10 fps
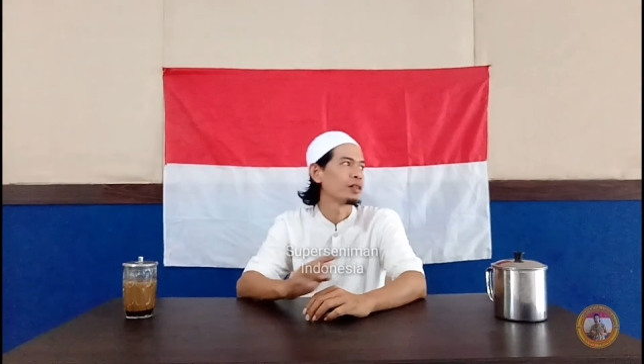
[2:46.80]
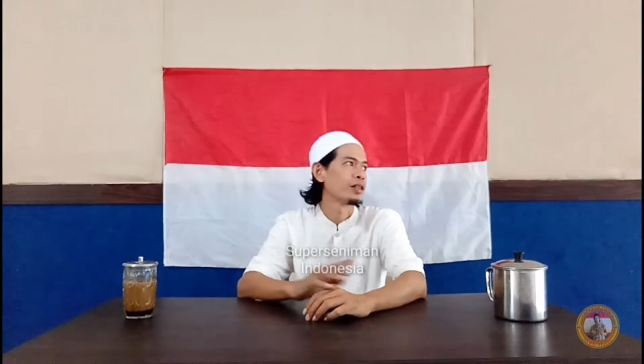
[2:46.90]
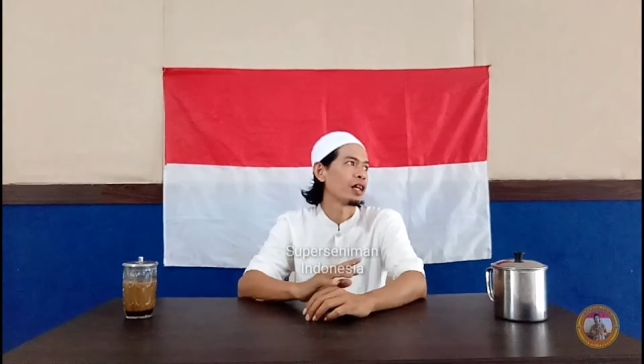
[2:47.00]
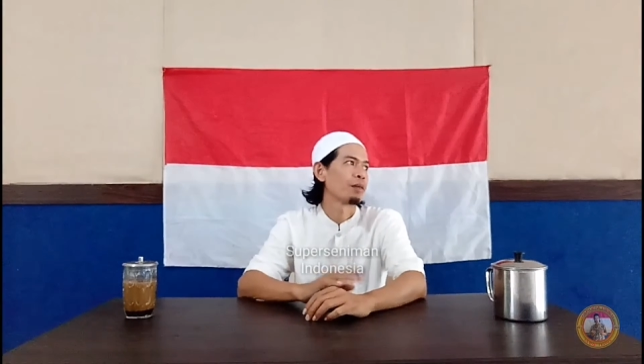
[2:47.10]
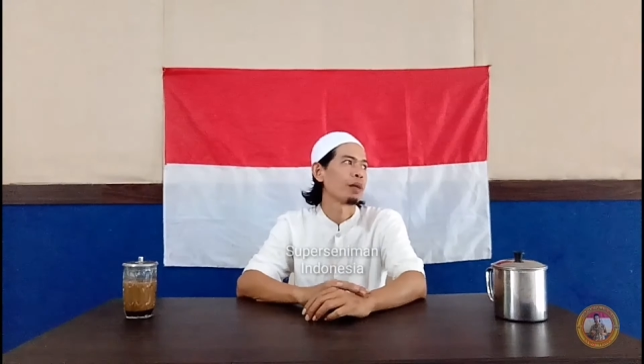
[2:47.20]

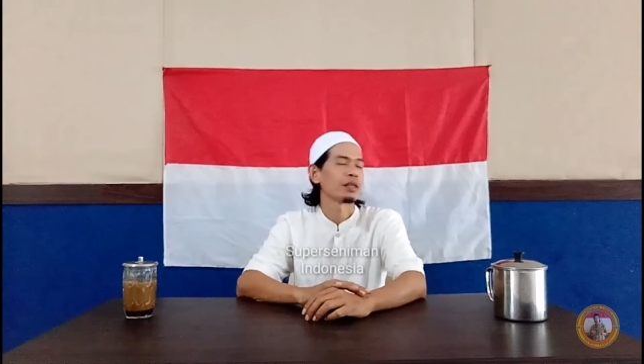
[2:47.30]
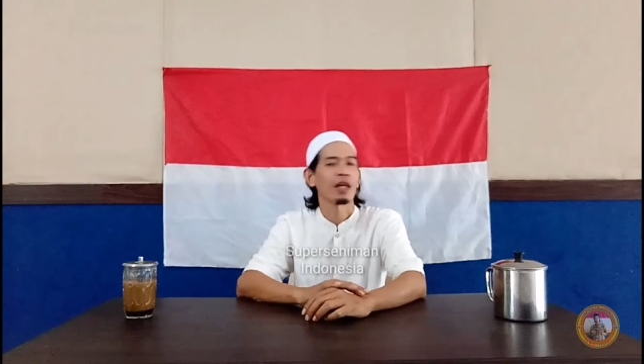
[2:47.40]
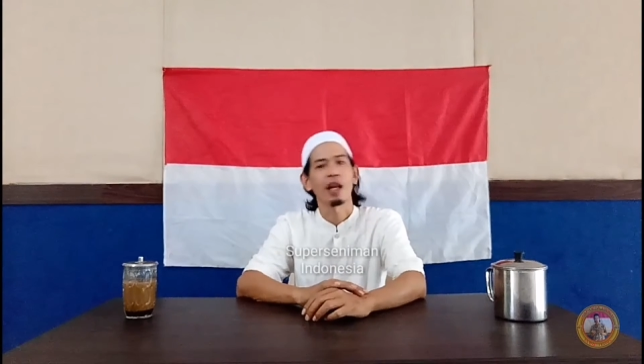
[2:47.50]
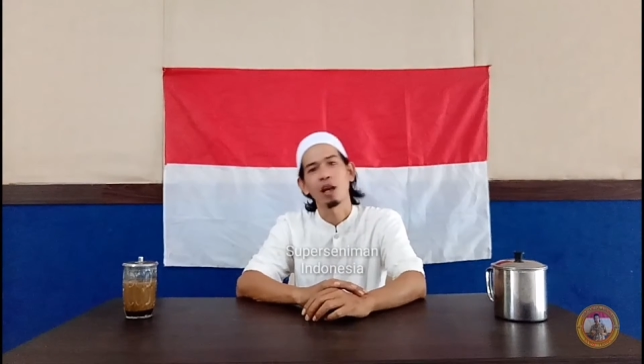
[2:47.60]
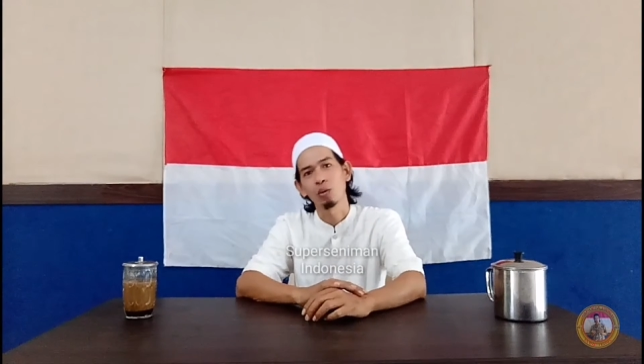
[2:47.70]
dari
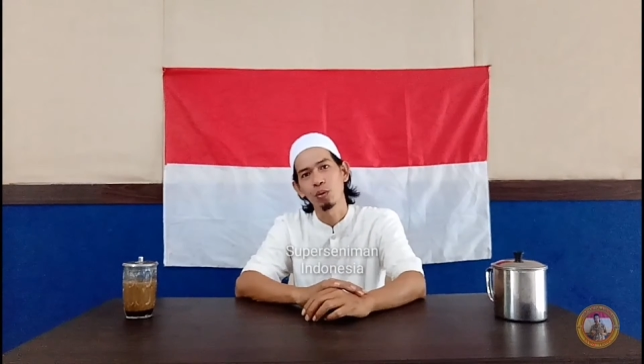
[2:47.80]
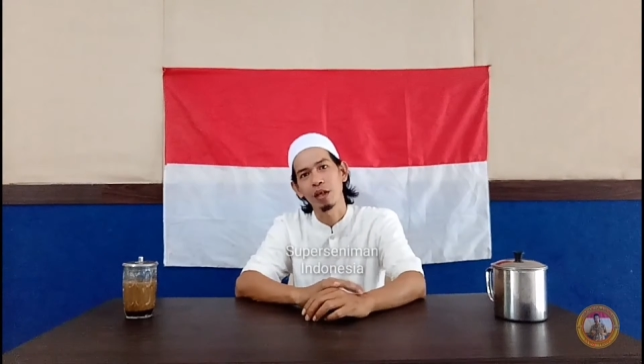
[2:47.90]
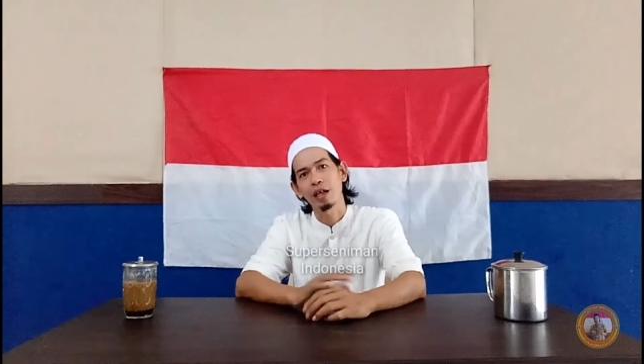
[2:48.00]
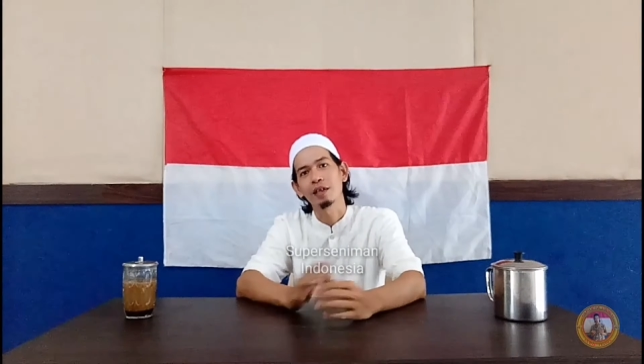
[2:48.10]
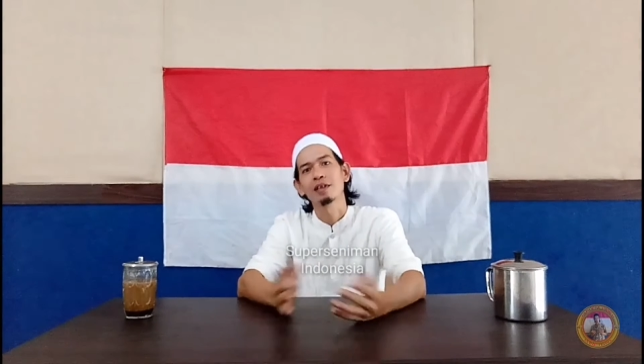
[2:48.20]
masa lalu
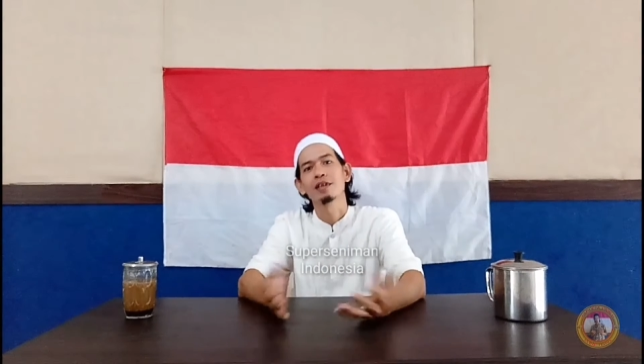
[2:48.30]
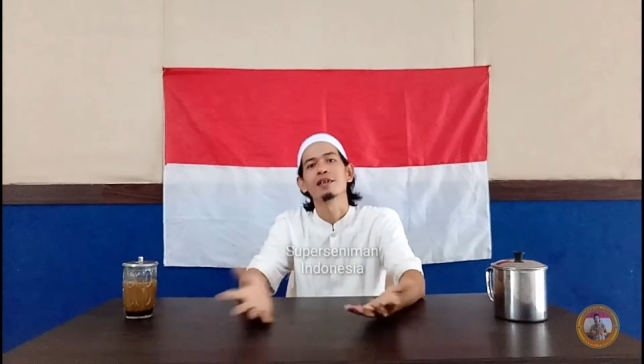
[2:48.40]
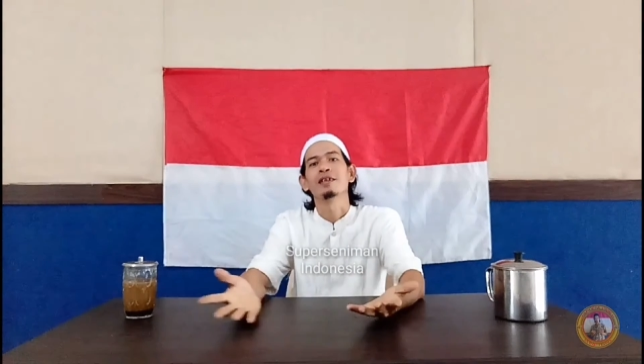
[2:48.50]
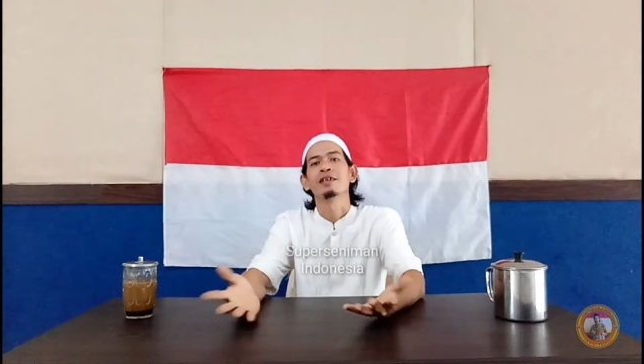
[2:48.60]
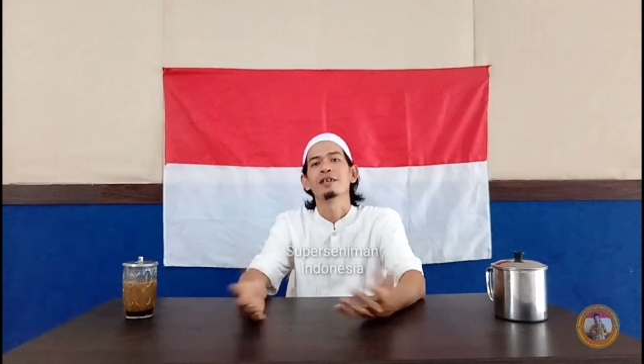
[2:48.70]
dan
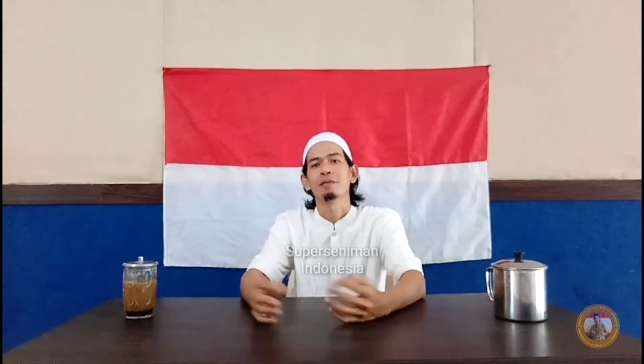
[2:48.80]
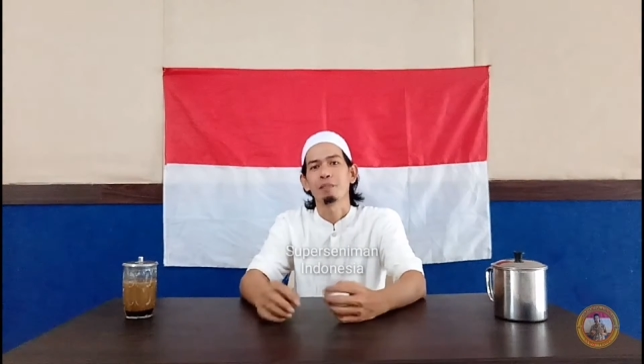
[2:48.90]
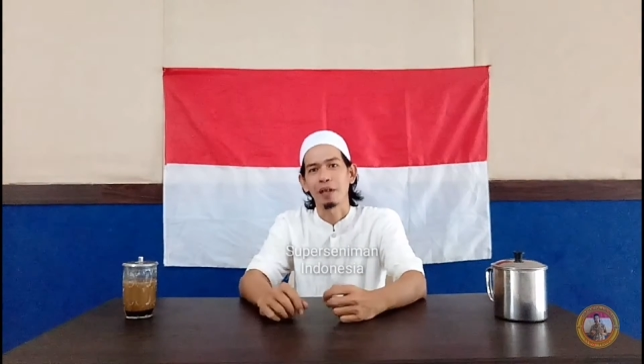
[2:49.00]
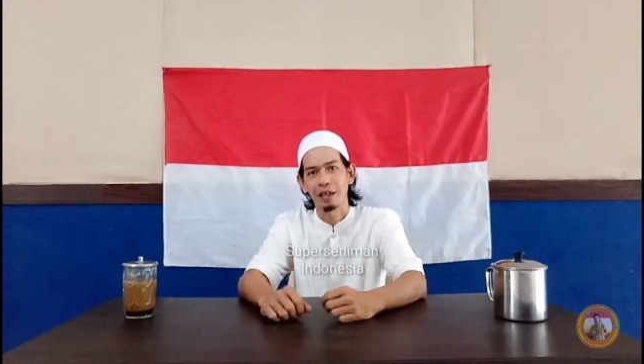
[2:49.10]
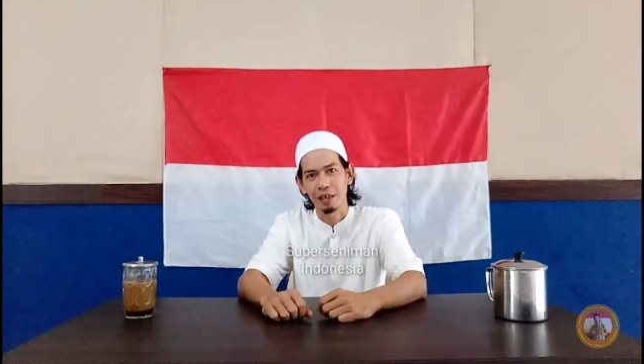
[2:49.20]

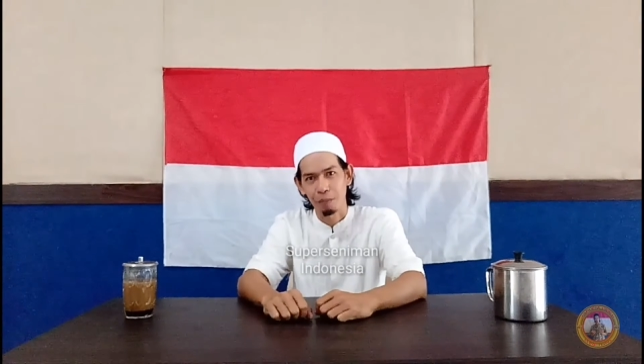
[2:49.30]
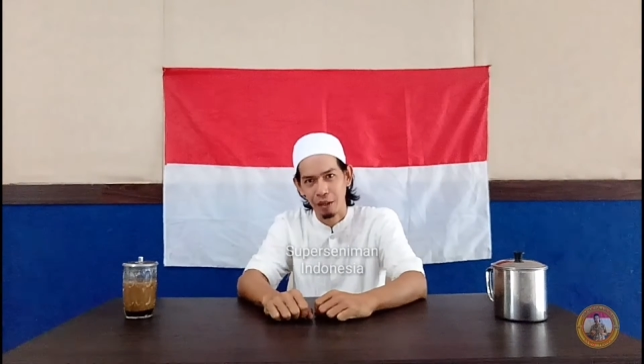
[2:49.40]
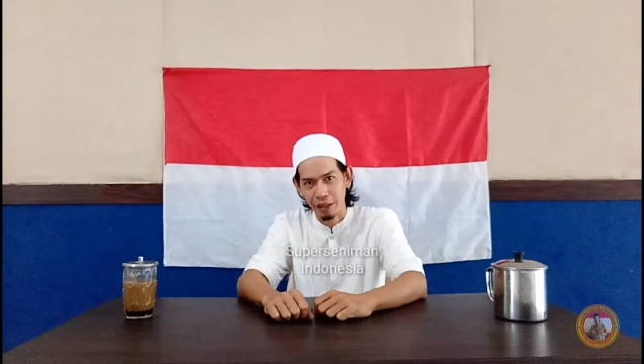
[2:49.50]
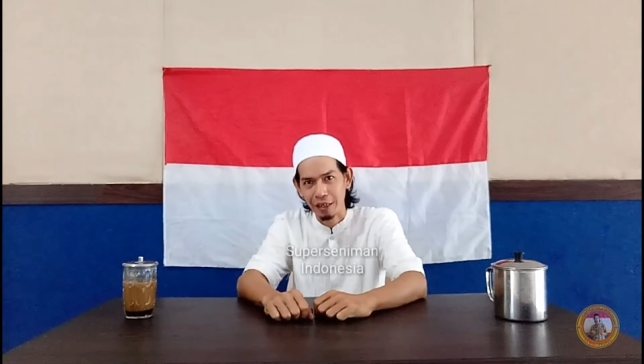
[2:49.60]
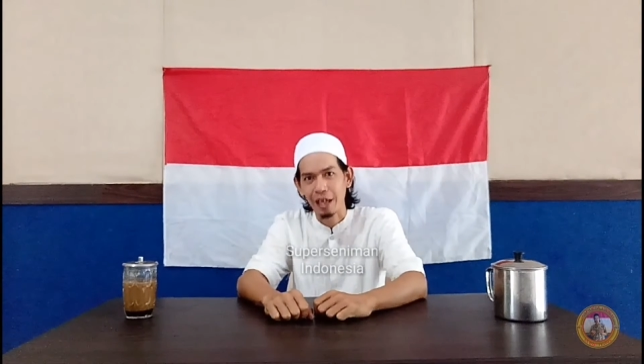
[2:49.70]
pada zaman
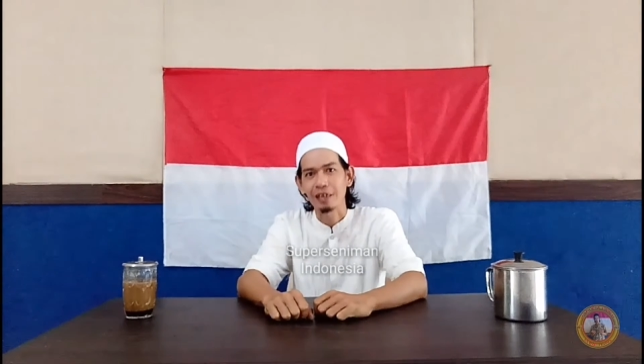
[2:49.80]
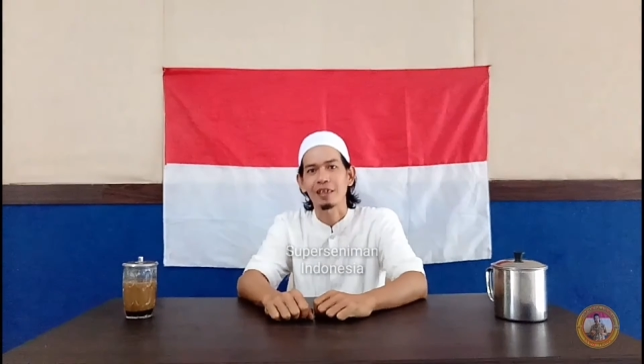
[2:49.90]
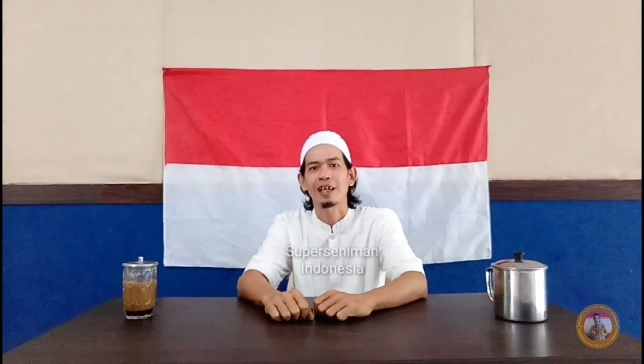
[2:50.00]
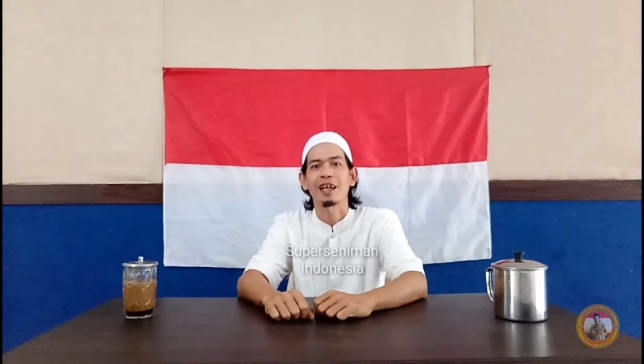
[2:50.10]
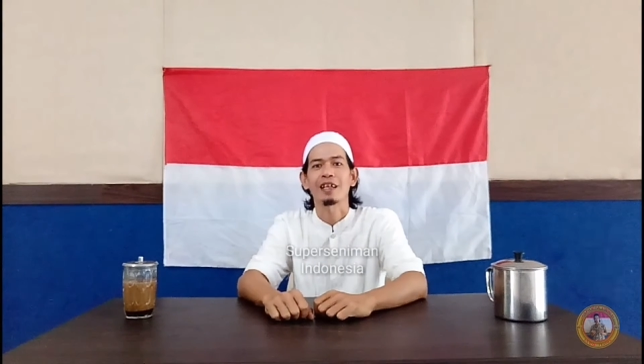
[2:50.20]
kita
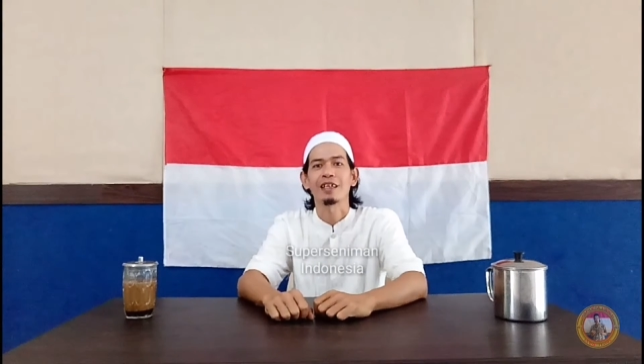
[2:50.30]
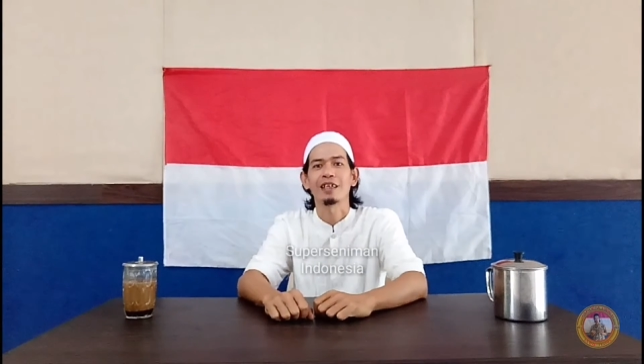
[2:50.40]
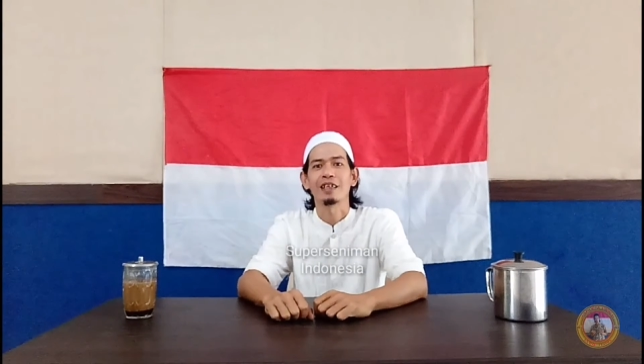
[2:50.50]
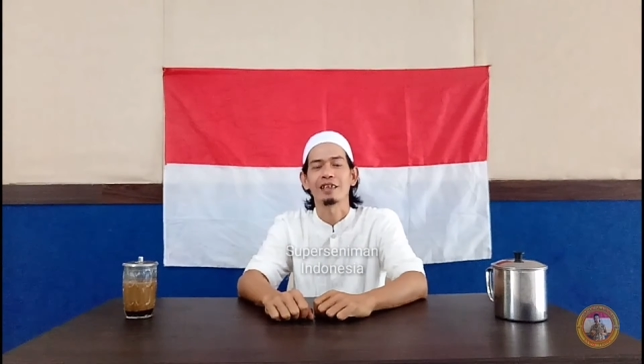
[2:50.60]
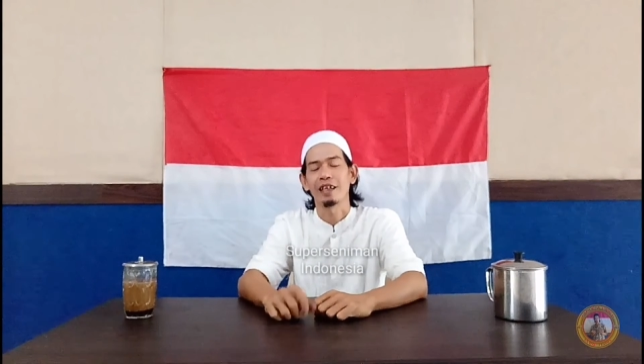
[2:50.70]
sekarang ini.